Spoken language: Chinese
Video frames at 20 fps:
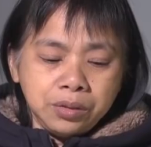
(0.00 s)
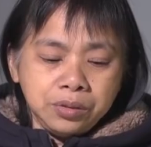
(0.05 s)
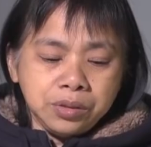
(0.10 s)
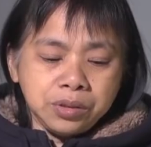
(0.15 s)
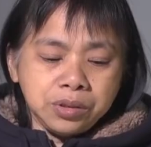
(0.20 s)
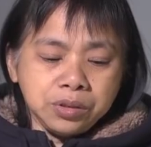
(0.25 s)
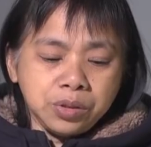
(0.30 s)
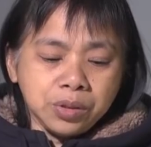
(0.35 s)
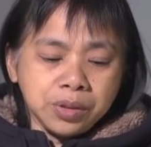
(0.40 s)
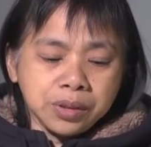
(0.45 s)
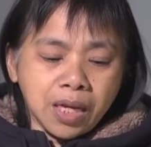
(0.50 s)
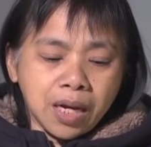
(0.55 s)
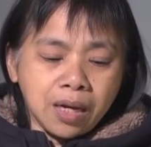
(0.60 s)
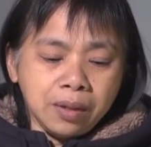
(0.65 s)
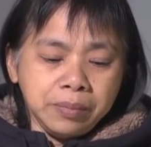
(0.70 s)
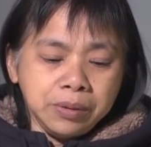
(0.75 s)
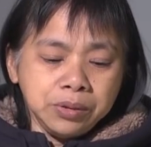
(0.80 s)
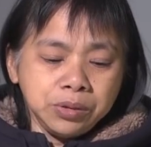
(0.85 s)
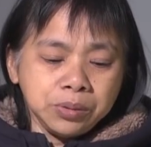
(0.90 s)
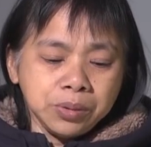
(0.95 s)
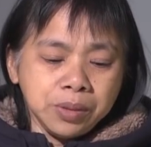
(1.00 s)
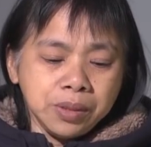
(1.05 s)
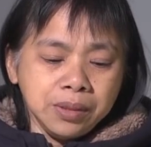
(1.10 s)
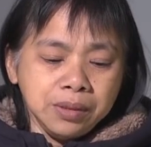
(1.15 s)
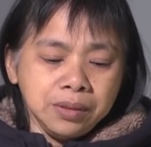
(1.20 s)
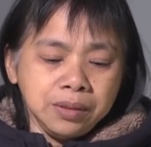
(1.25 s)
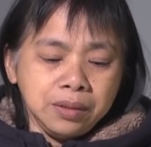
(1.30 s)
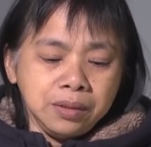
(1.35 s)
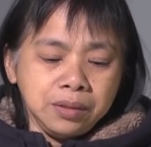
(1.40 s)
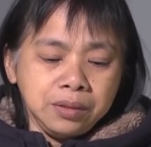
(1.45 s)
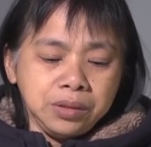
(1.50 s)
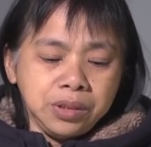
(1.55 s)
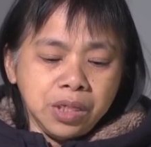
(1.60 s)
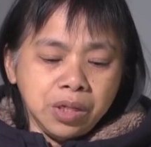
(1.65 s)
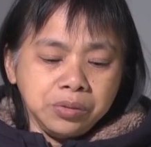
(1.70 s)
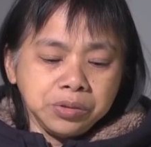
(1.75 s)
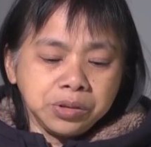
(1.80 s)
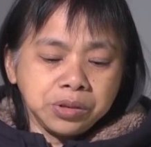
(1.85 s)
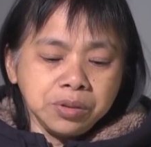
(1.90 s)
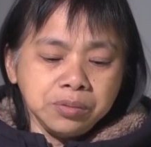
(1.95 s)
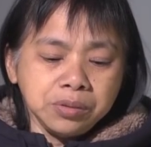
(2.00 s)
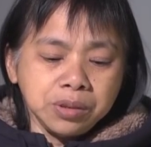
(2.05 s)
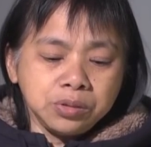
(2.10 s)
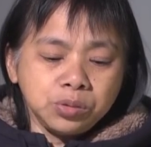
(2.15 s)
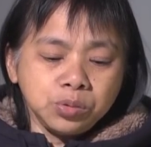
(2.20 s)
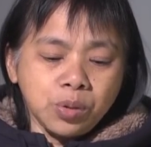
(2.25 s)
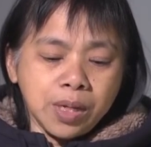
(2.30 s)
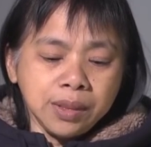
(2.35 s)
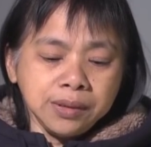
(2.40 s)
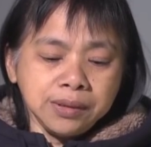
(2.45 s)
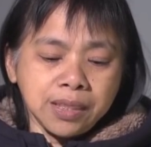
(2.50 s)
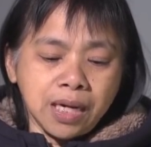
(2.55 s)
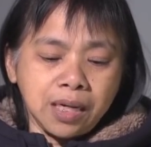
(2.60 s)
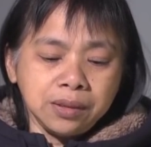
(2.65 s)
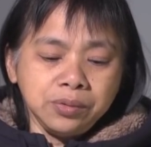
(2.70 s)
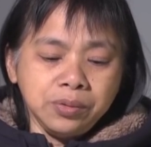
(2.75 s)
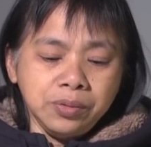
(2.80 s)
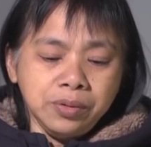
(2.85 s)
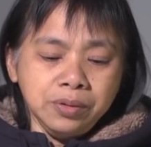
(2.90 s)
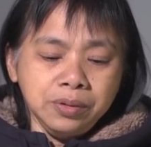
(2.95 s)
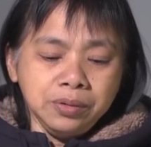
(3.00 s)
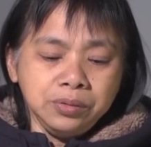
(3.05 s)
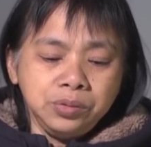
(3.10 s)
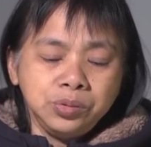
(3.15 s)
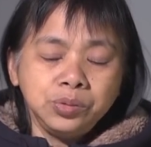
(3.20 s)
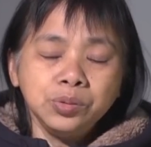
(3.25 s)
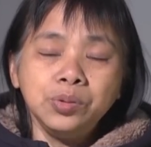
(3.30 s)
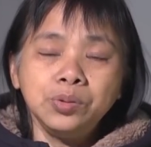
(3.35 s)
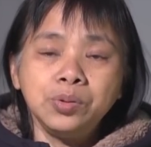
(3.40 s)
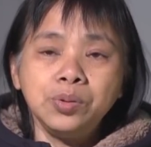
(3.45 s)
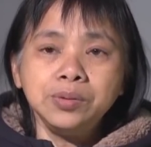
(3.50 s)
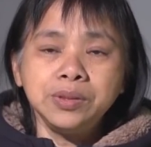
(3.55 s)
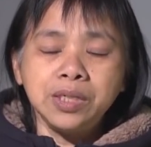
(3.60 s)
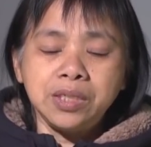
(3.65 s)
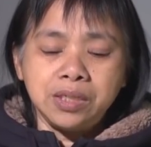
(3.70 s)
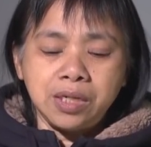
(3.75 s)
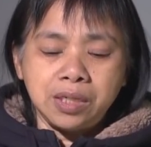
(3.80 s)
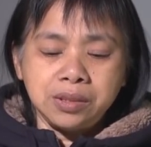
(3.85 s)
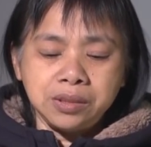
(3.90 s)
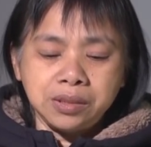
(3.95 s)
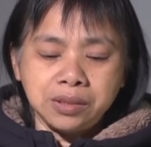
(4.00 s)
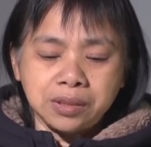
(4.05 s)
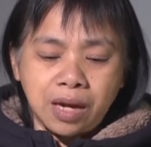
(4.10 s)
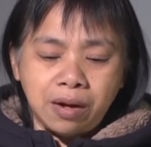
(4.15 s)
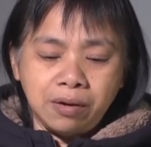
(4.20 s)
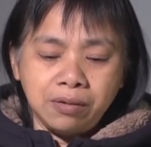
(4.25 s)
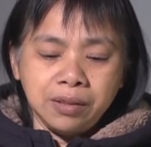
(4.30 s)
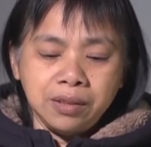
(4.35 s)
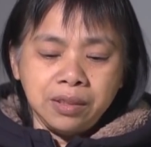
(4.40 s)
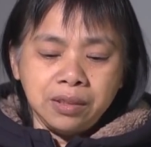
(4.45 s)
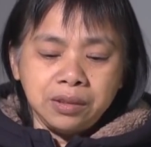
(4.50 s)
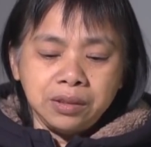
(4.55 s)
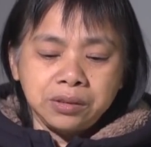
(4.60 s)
于是对他们说：“要收的庄稼多，做工的人少，